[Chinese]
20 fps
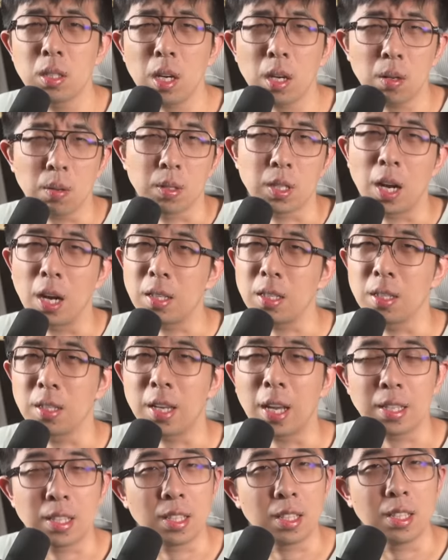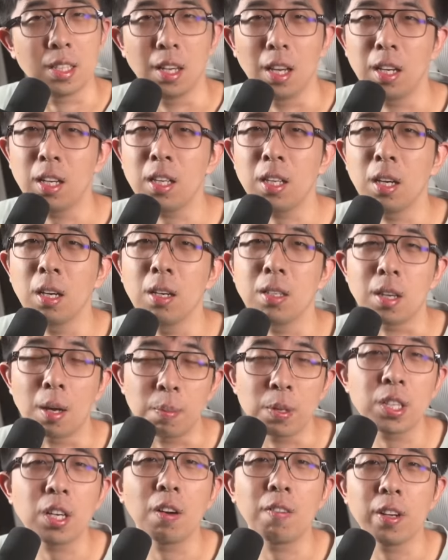这种场景下，企业利益和
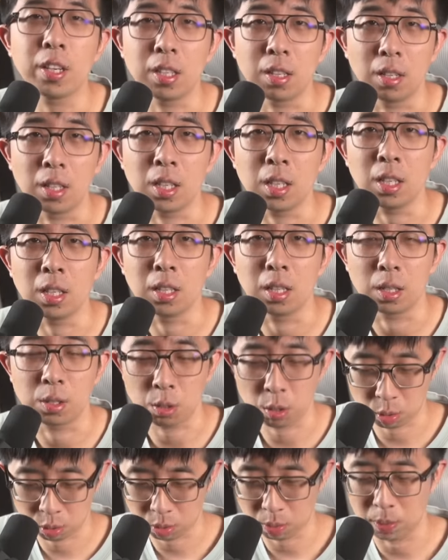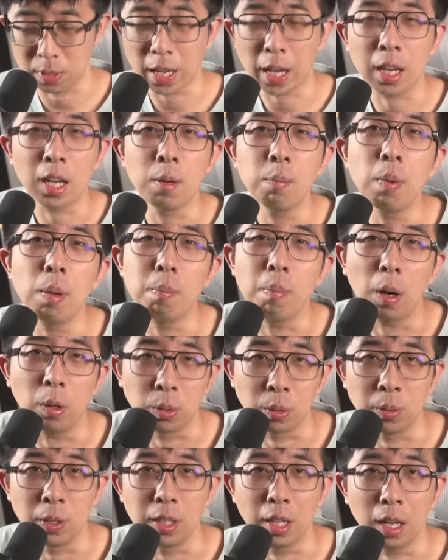咱们消费者利益呢，就是存在根本
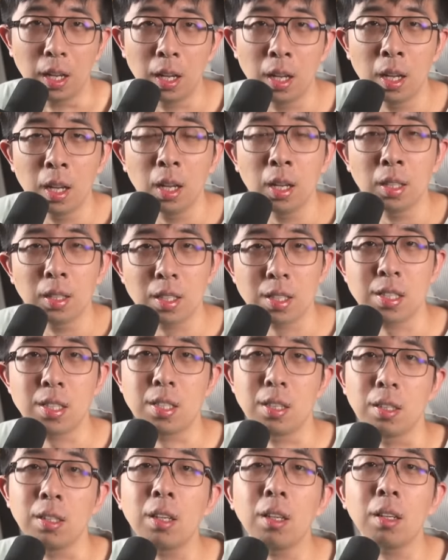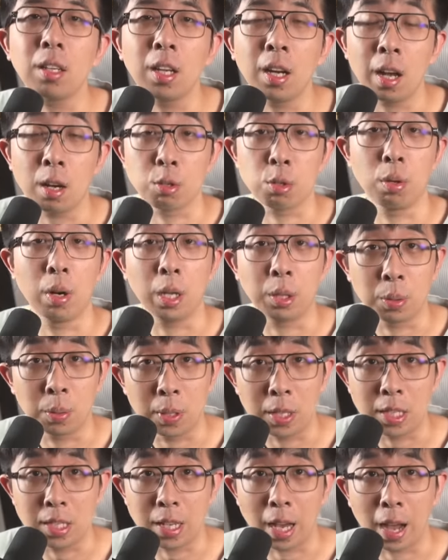矛盾的。那行政力量出来
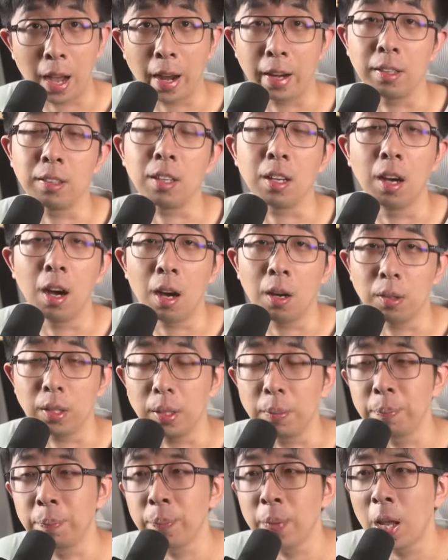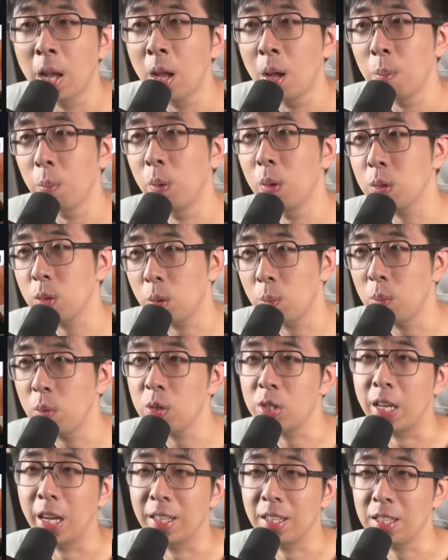推一下，还是挺好的。不过从
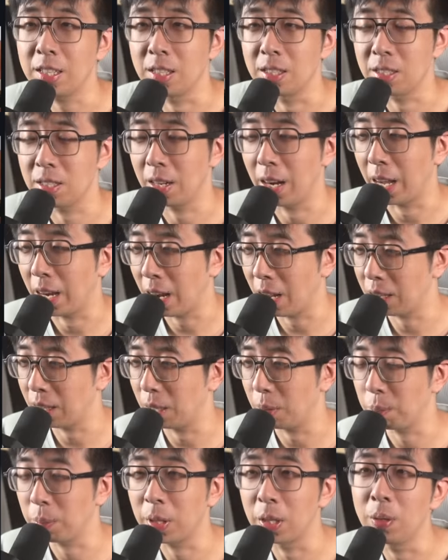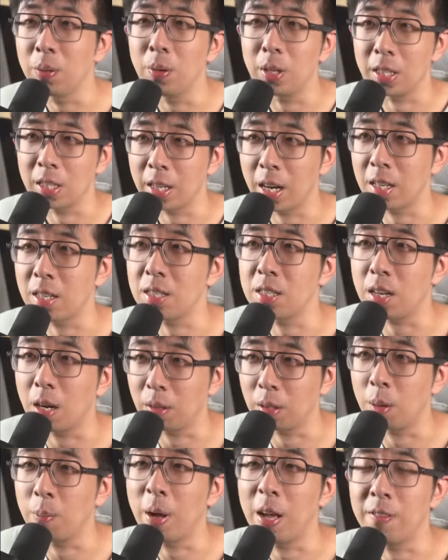目前的形势来看呢，苹果应该是
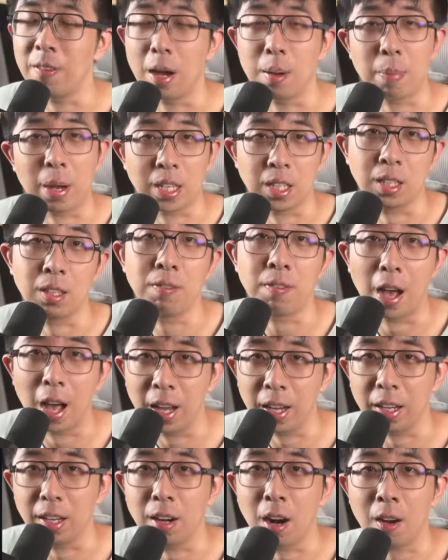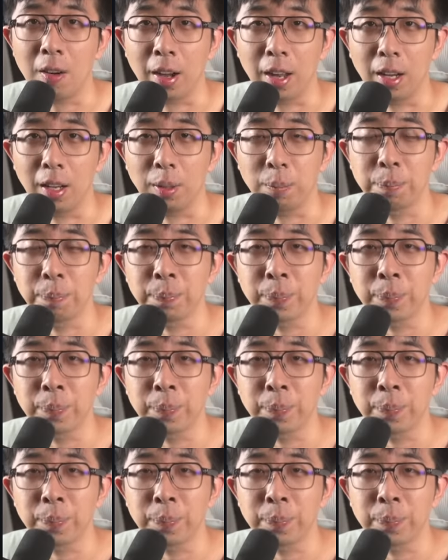找到办法把这个法案给绕开了。